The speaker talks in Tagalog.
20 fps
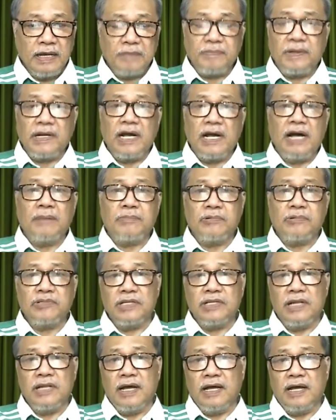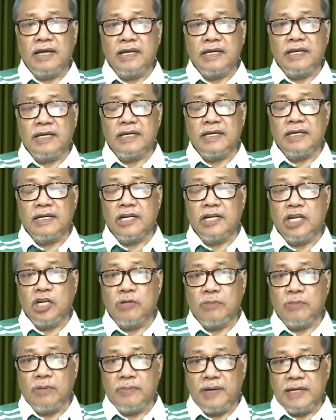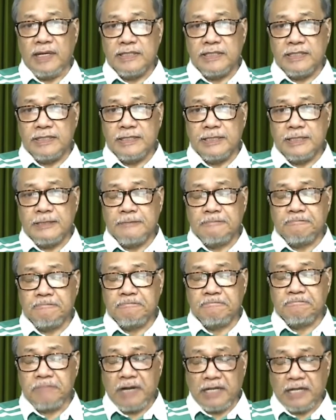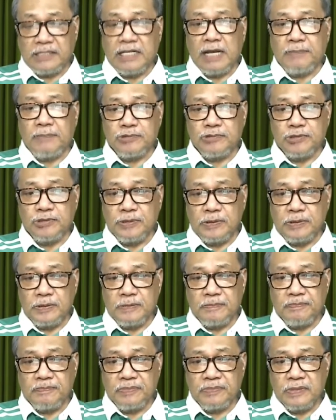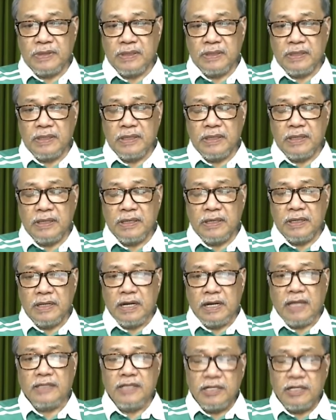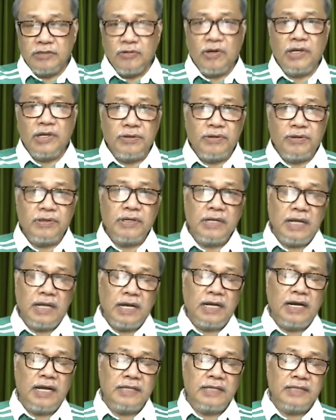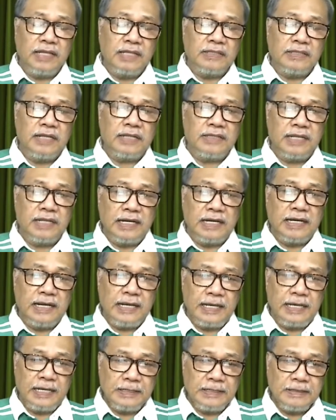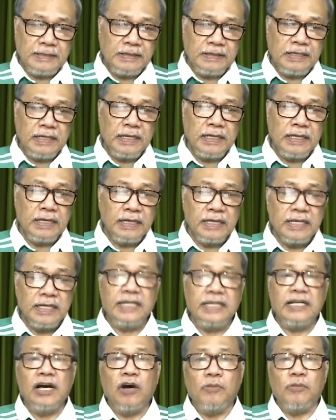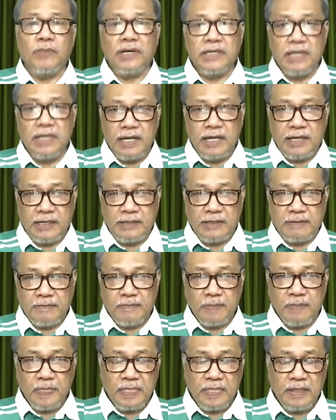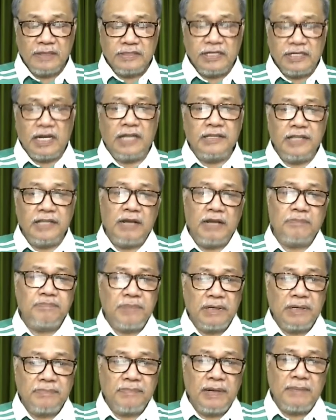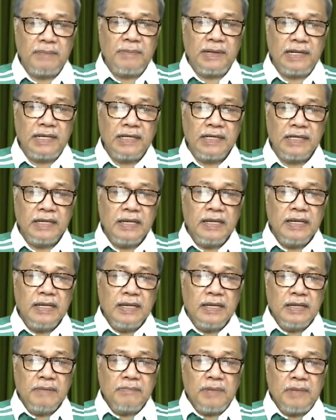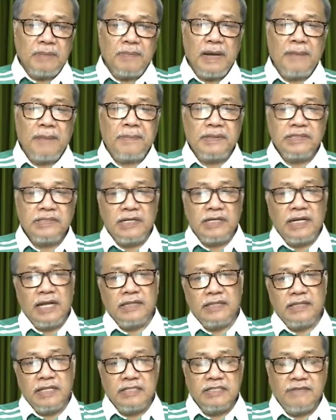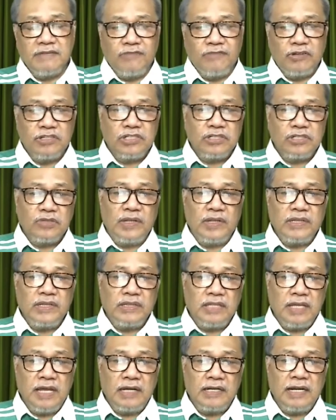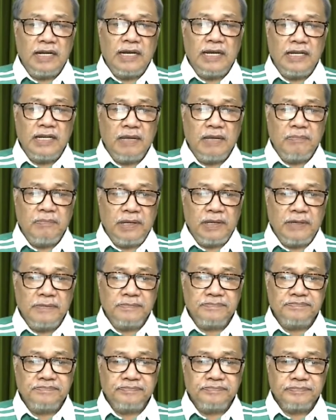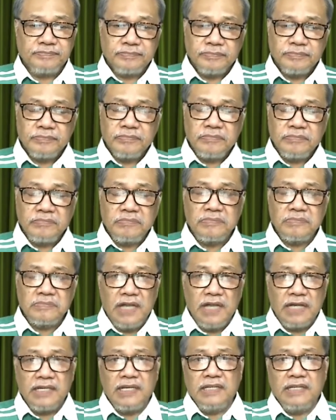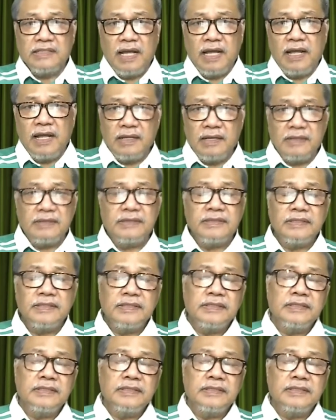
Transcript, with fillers: At pagkahapon sila ay lumabas pagkatapos noon. At ito ngayon ang ating tatalakayin kinaumagahan sa kanilang pagbabalik, mapapansin natin sa verse 20 hanggang 11, nakita